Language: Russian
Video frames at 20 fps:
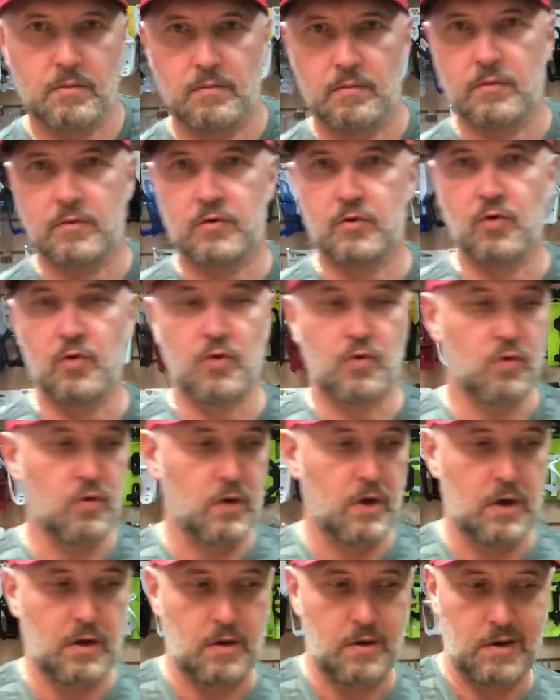Стойку
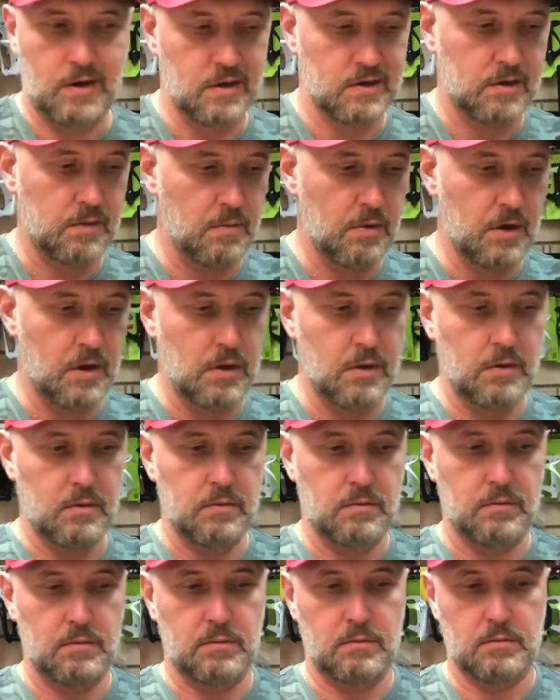я не собирал,
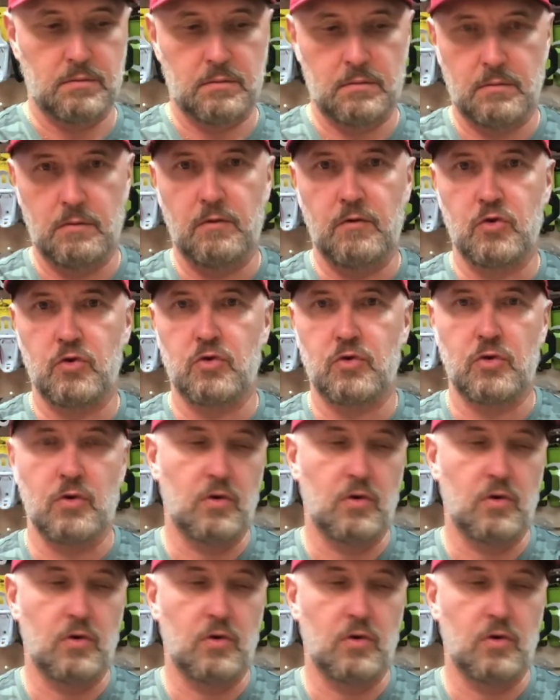вижу